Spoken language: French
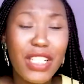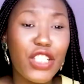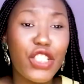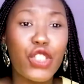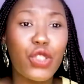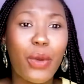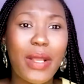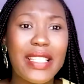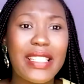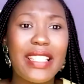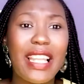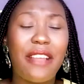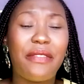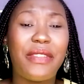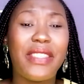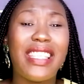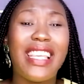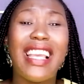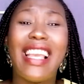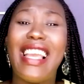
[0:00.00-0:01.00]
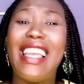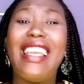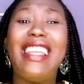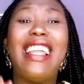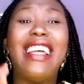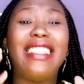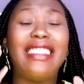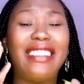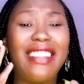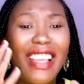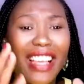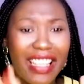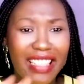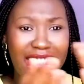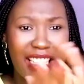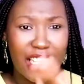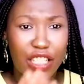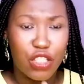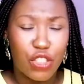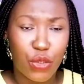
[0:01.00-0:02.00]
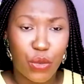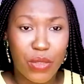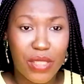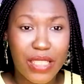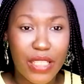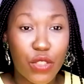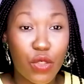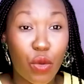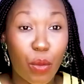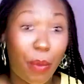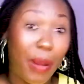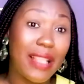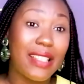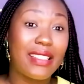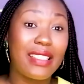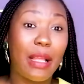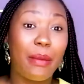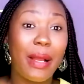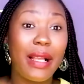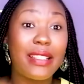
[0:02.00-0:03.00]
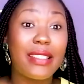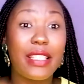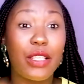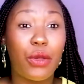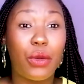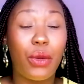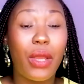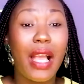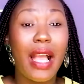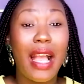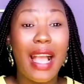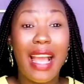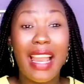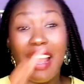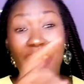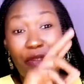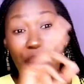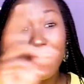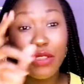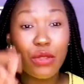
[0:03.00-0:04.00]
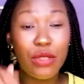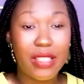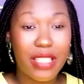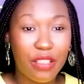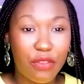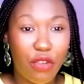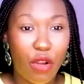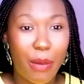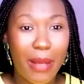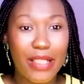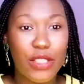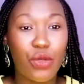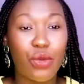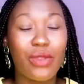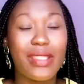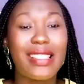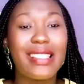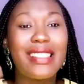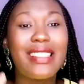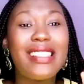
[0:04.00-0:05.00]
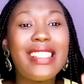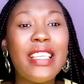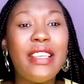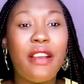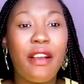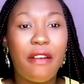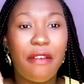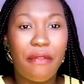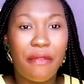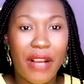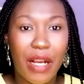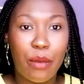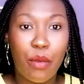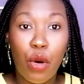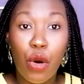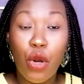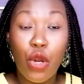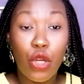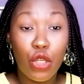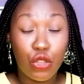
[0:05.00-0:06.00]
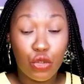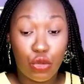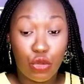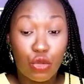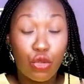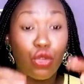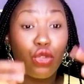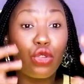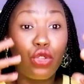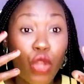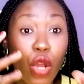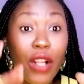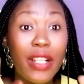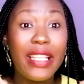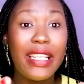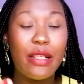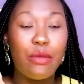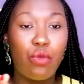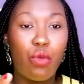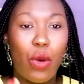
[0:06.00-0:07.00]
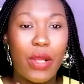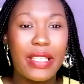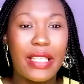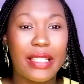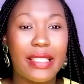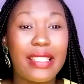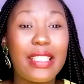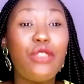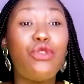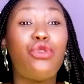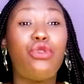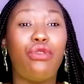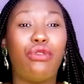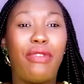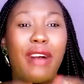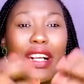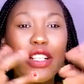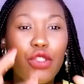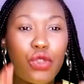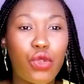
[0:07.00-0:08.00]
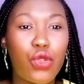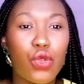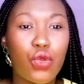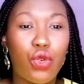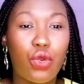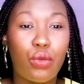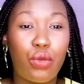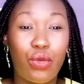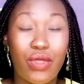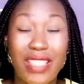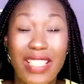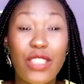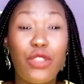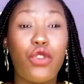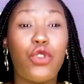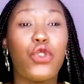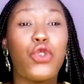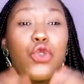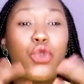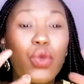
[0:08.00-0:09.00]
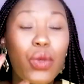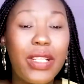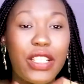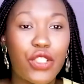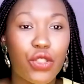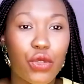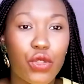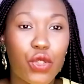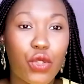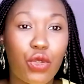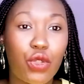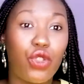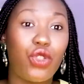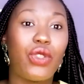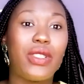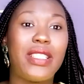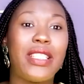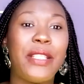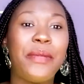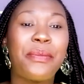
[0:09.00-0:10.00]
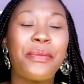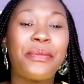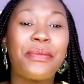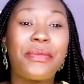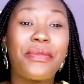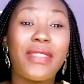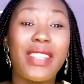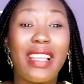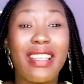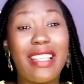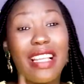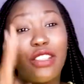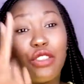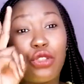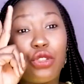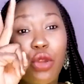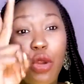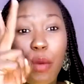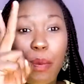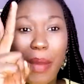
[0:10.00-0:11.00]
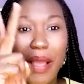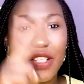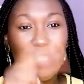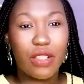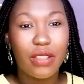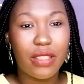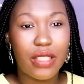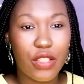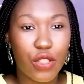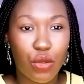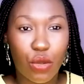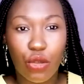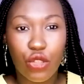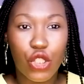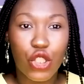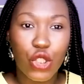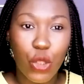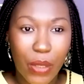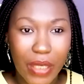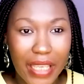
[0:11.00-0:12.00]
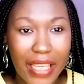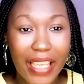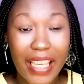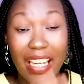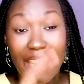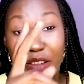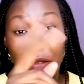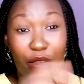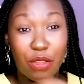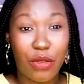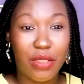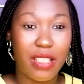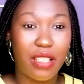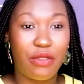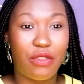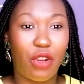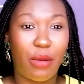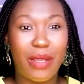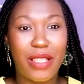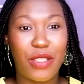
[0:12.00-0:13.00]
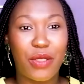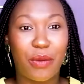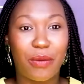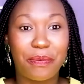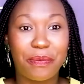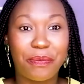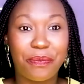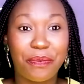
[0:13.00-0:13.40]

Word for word: choisir la vie. Et la dernière chose qui se passe là-bas, c'est que à la fin de cette formation, si vraiment tu te donnes les moyens, si tu vas jusqu'au bout, si tu suis les choses que tu dis, il y a deux personnes qui seront choquées à la fin de cette formation.